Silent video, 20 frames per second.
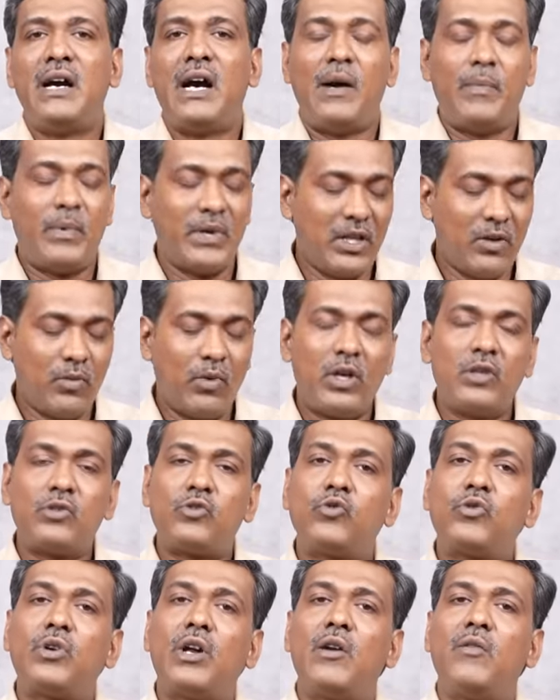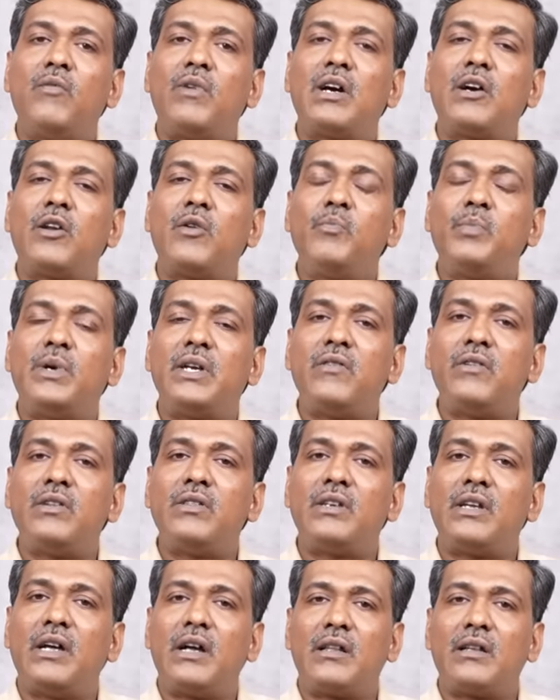அப்போ இதுபோல் சுக்கரன் வக்ரம்
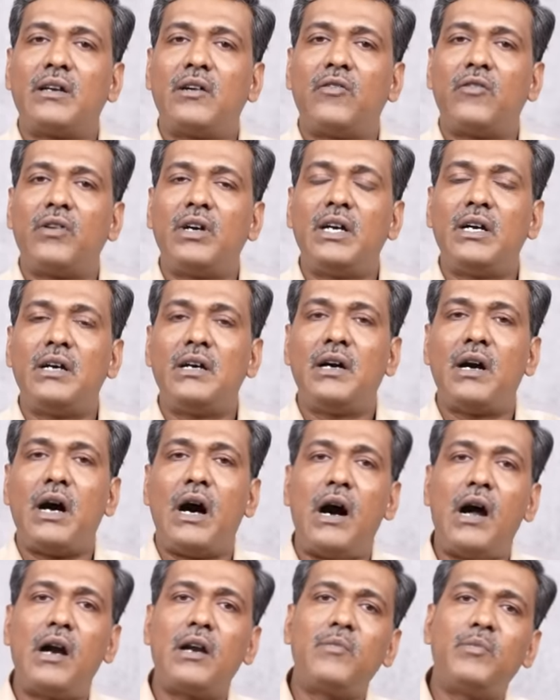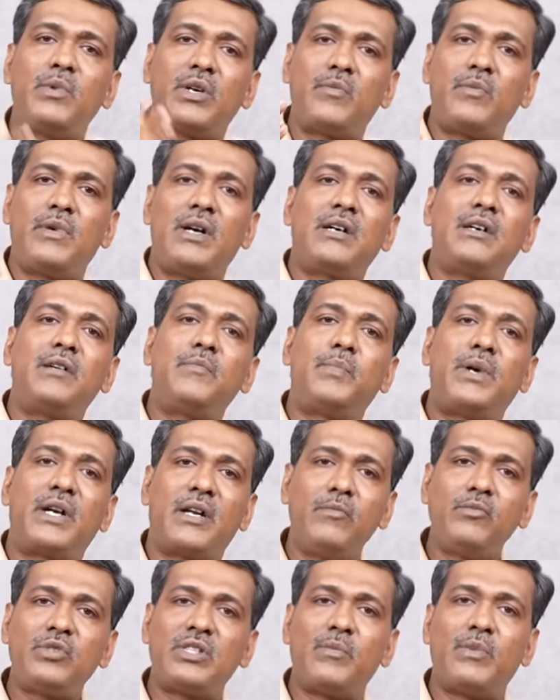பரிவர்த்தனையாக இருக்கிறவங்க ஆடம்பரமாக
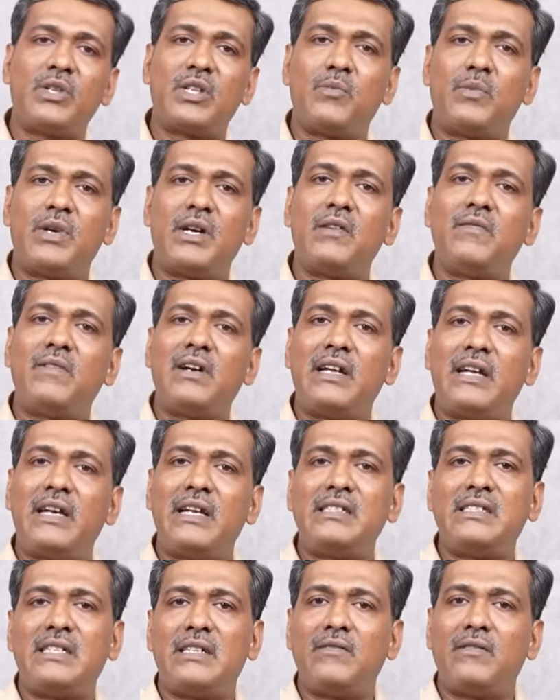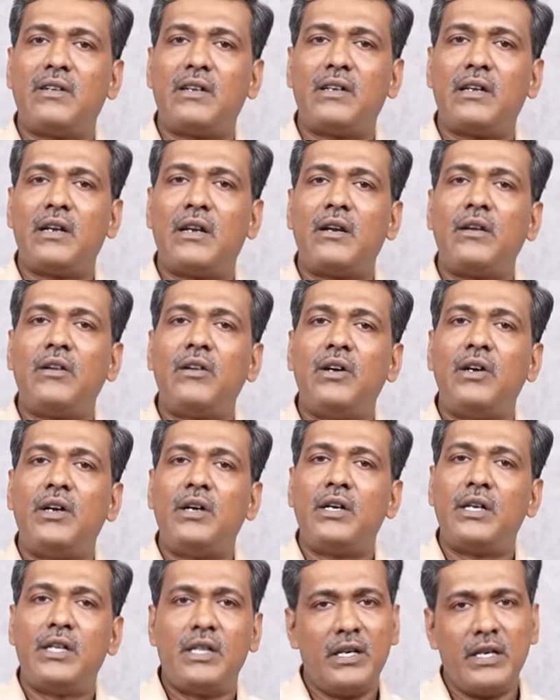பணம் சம்பந்தமான வேலைகளை செய்வார்கள்
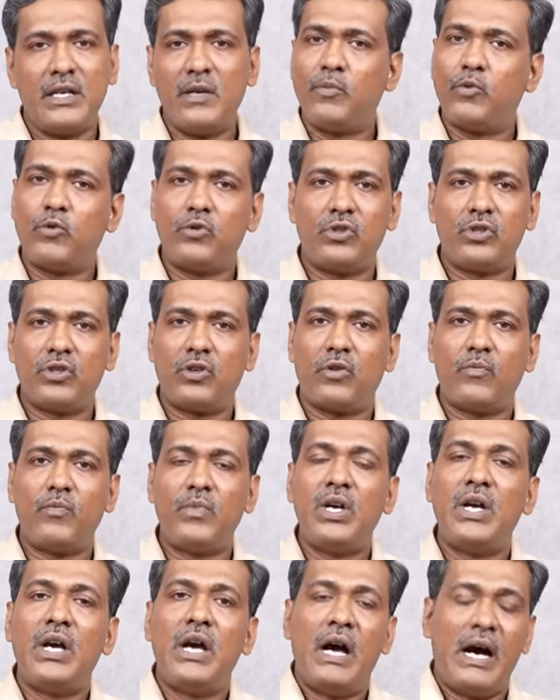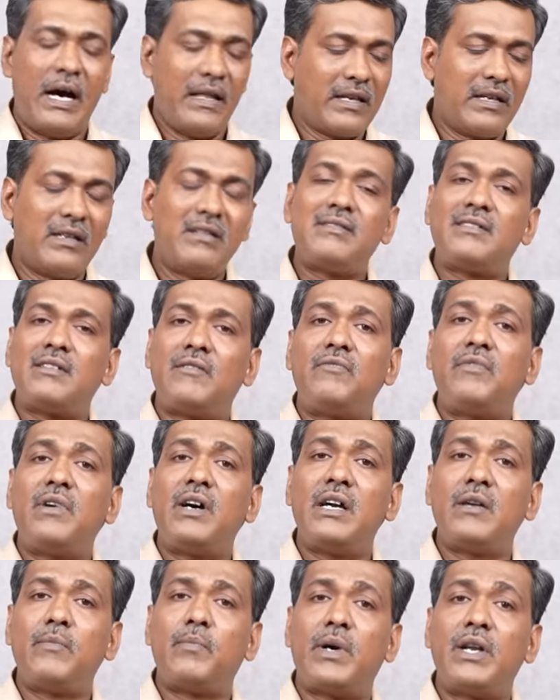இதை நீங்கள் புரிஞ்சுக்கணும் அதுக்கடுத்து
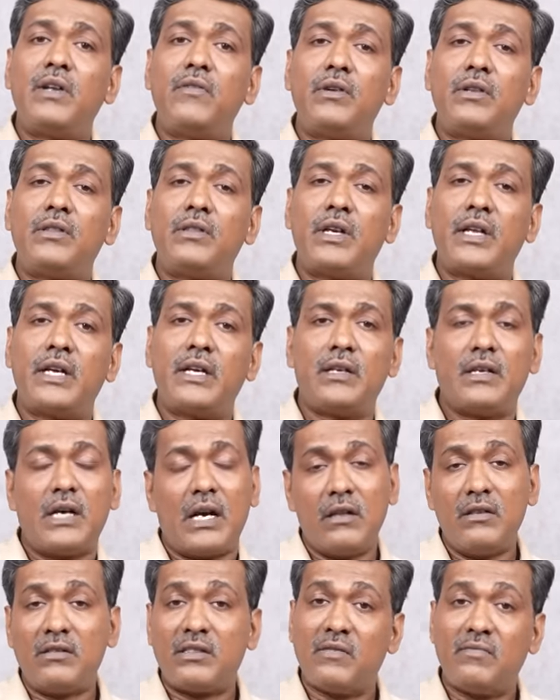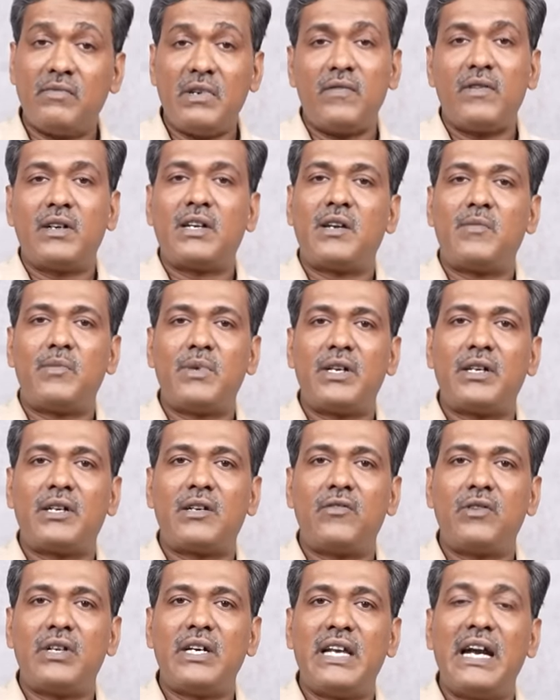செவ்வாய் பரிவர்த்தனை அல்லது செவ்வாய் வக்கரமாக
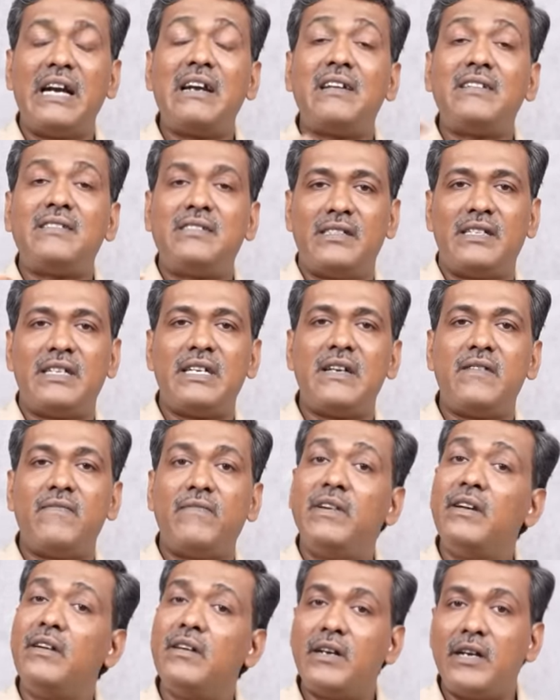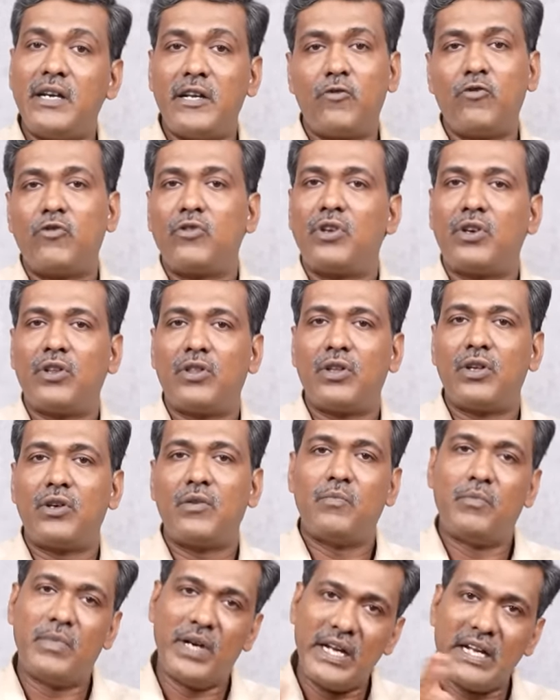இருக்கவங்க எலக்ட்ரிசிட்டி வீடு கட்டி கொடுக்கறது
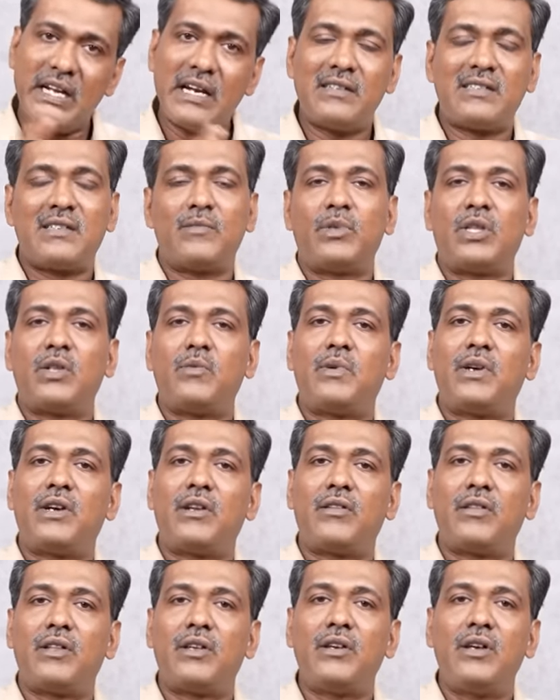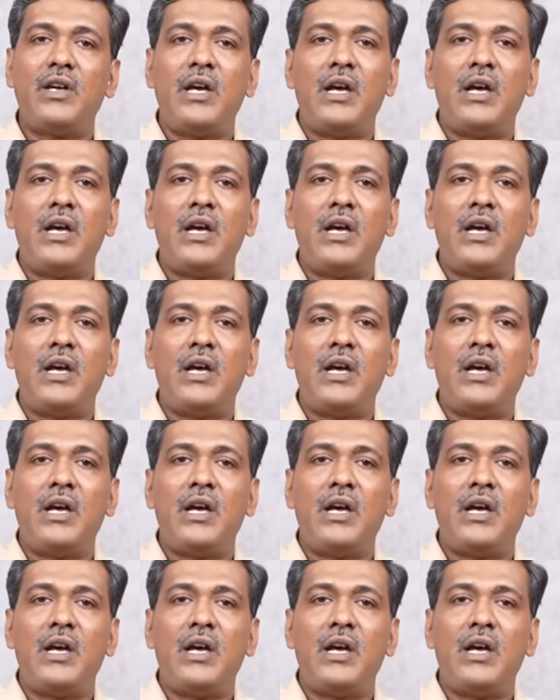மெடிக்கல் சம்மந்தமானது